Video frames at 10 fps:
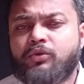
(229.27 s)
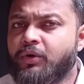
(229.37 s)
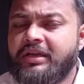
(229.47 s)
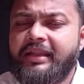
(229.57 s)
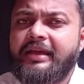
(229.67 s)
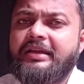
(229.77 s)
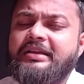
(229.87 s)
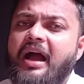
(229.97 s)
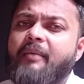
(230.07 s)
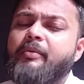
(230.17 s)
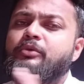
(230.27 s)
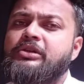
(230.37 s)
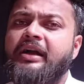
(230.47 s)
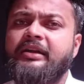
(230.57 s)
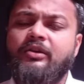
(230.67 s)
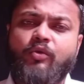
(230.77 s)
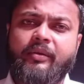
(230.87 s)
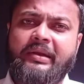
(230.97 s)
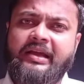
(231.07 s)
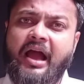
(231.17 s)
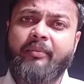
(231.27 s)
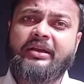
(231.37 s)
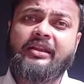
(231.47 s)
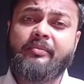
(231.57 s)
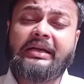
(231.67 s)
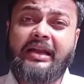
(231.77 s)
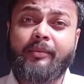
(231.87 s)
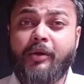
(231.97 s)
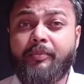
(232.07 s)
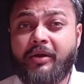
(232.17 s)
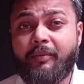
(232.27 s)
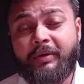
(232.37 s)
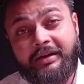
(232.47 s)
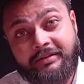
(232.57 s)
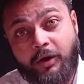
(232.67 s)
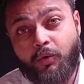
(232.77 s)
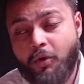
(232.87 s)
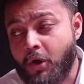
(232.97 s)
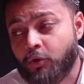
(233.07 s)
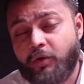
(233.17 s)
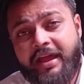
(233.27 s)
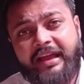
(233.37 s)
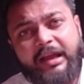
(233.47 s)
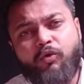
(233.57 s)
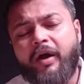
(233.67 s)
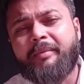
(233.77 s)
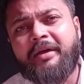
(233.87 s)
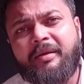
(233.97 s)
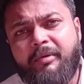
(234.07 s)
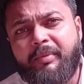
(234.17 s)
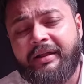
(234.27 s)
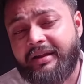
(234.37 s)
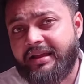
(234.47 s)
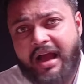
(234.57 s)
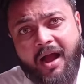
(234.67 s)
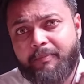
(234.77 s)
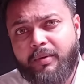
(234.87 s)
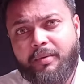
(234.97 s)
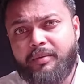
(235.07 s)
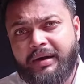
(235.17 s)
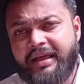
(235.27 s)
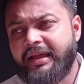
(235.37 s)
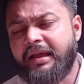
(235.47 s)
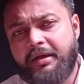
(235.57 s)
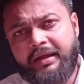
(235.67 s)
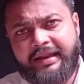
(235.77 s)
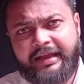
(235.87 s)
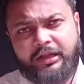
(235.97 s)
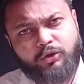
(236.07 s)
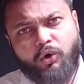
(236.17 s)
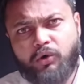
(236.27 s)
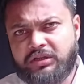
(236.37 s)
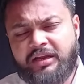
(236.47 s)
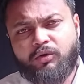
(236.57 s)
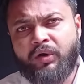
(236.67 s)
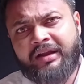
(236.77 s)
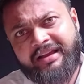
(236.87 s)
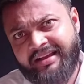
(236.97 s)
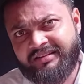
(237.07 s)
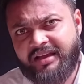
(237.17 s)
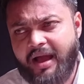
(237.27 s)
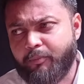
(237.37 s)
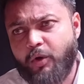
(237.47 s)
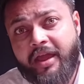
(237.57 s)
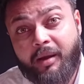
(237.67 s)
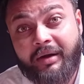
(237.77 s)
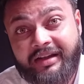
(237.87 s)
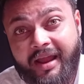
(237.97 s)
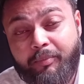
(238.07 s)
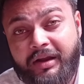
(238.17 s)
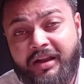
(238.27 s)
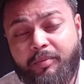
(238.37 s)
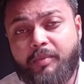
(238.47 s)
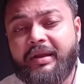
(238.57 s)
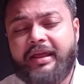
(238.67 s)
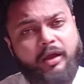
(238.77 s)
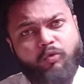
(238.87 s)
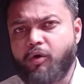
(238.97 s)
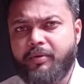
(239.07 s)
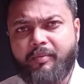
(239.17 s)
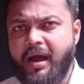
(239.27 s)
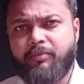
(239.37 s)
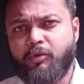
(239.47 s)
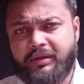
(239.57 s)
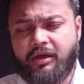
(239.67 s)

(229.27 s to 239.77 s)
तो ये देखिए यहाँ पे मुझे हंड्रेड कॉइन मिल गया अब यदि मैं टैप टैप टैप करता हूँ तो एक एक कॉइन मेरे पे बढ़ रही है आपको भी बढ़ेगी लेकिन दो तीन कॉइन कैसे आपको एक बार टैप करने पे मिलेगी वो भी मैं आपको